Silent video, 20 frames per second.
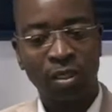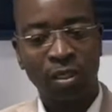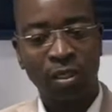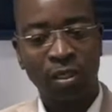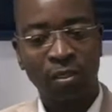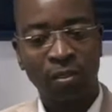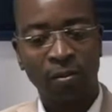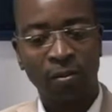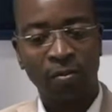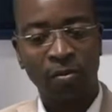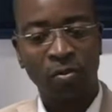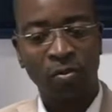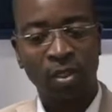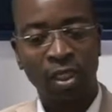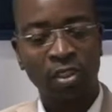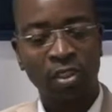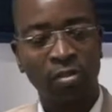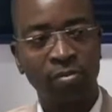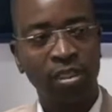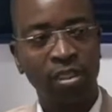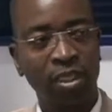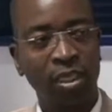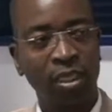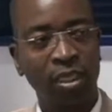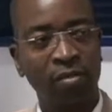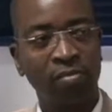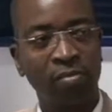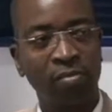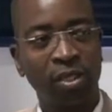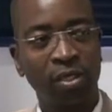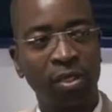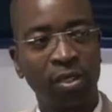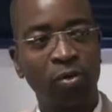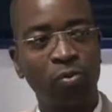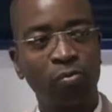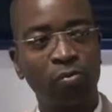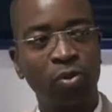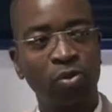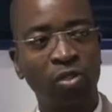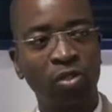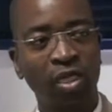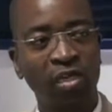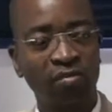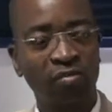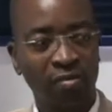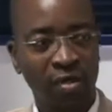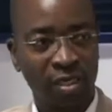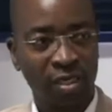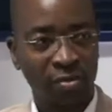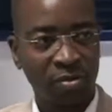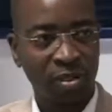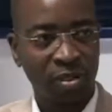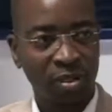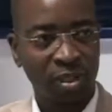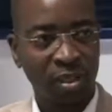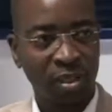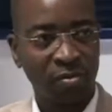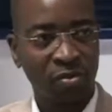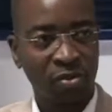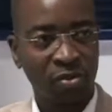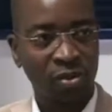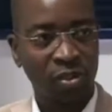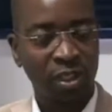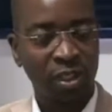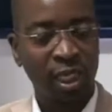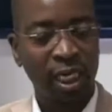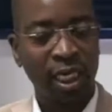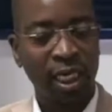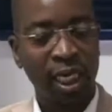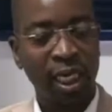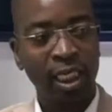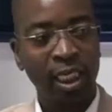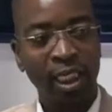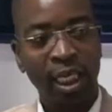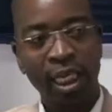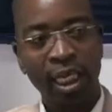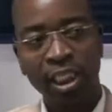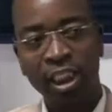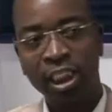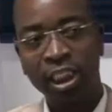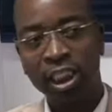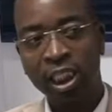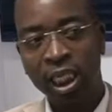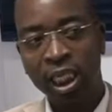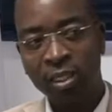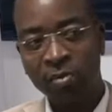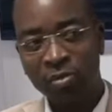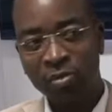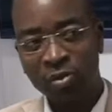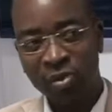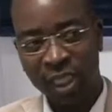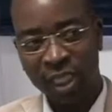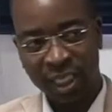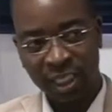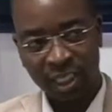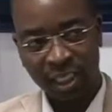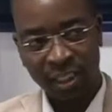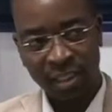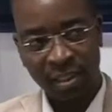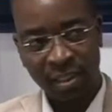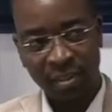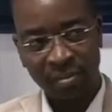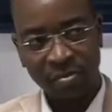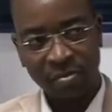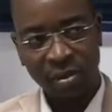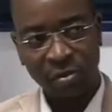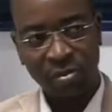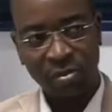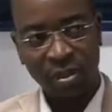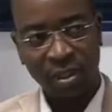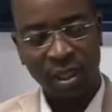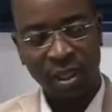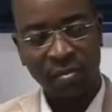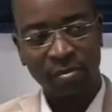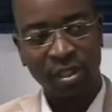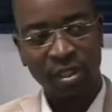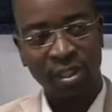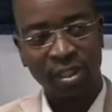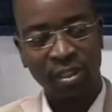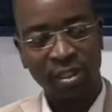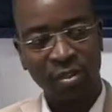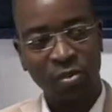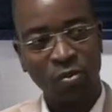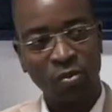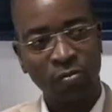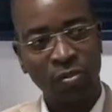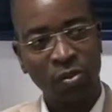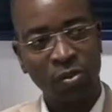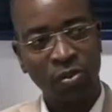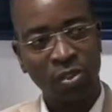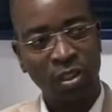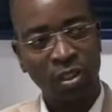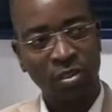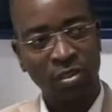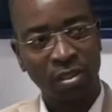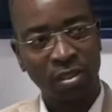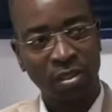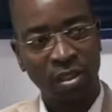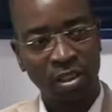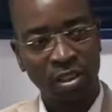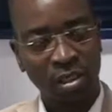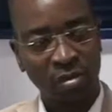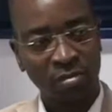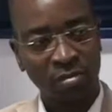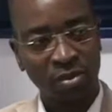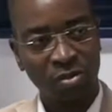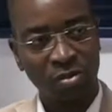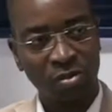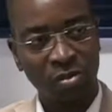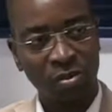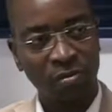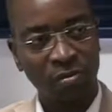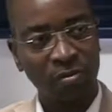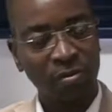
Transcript: É, o caso de Machaquembe é um ponto elevado em termos. É, é, é, extremo da rede, porque é abastecido pelo centro distribuidor